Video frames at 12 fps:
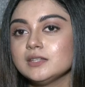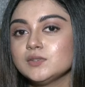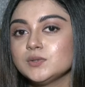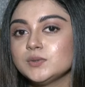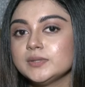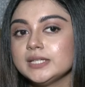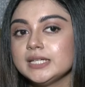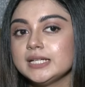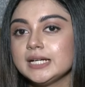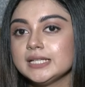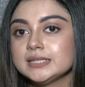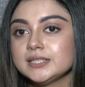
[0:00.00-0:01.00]
তো এই
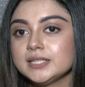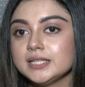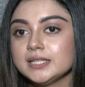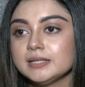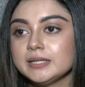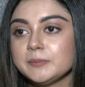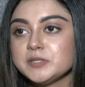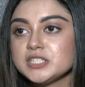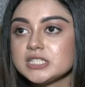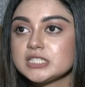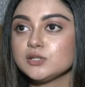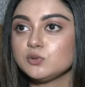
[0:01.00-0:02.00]
ক্ষেত্রে আমি
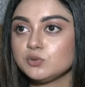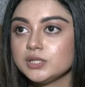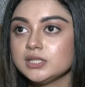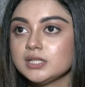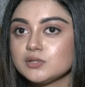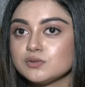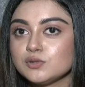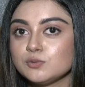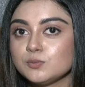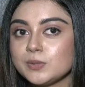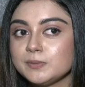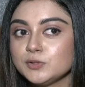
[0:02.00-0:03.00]
চেষ্টা করি আসলে
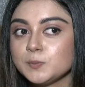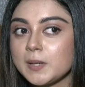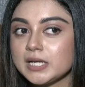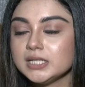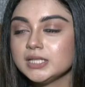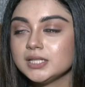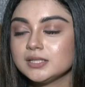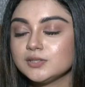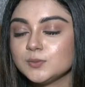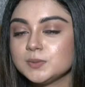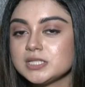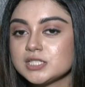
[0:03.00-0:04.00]
ওভাবে তো পারি না
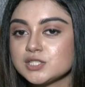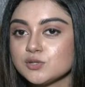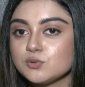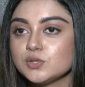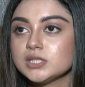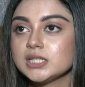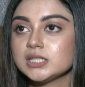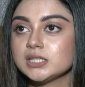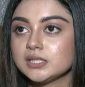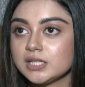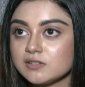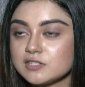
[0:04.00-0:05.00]
তবে চেষ্টা করি
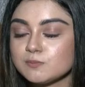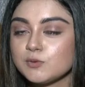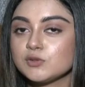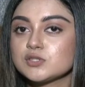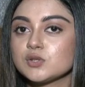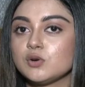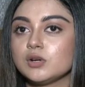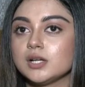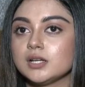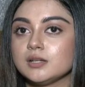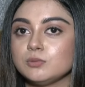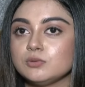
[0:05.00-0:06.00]
তাদেরকে রেসপন্স
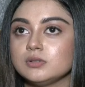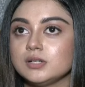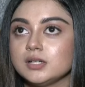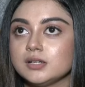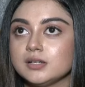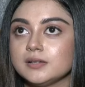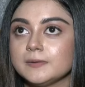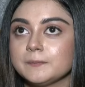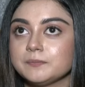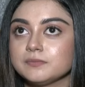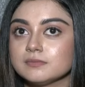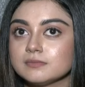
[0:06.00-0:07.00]
করার এবং
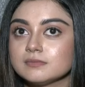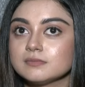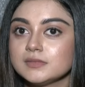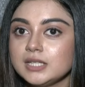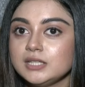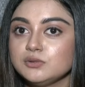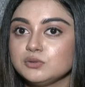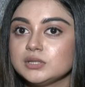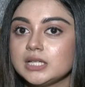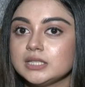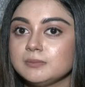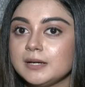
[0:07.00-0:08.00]
এই তো
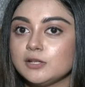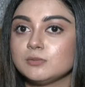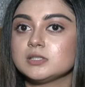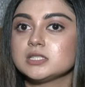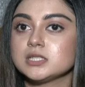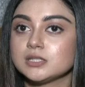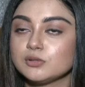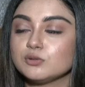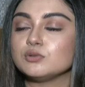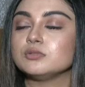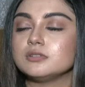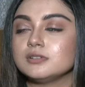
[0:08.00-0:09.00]
তাদের ভালোবাসাটাকে
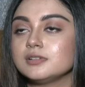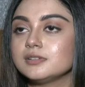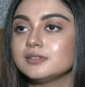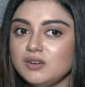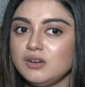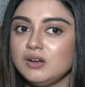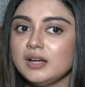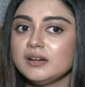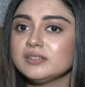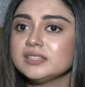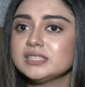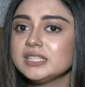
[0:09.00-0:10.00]
গ্রহণ করার
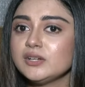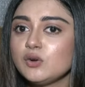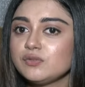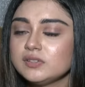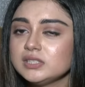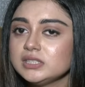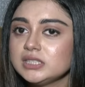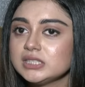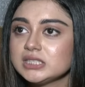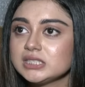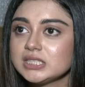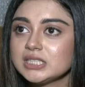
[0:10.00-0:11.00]
এখন সে অফার দিতে
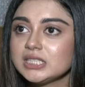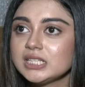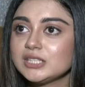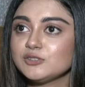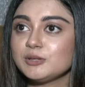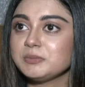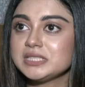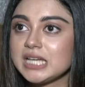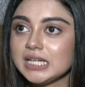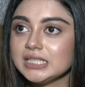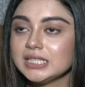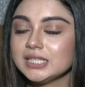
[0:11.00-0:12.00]
এসেছে কি না এটা তো আমি
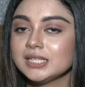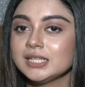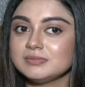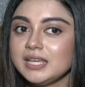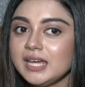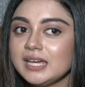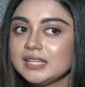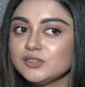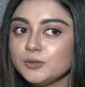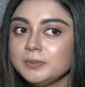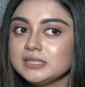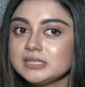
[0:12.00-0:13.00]
জানি না হ্যাঁ
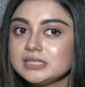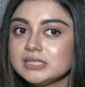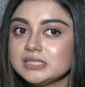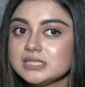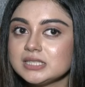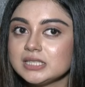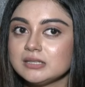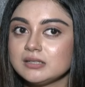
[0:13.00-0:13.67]
তবে এটা ঠিক যে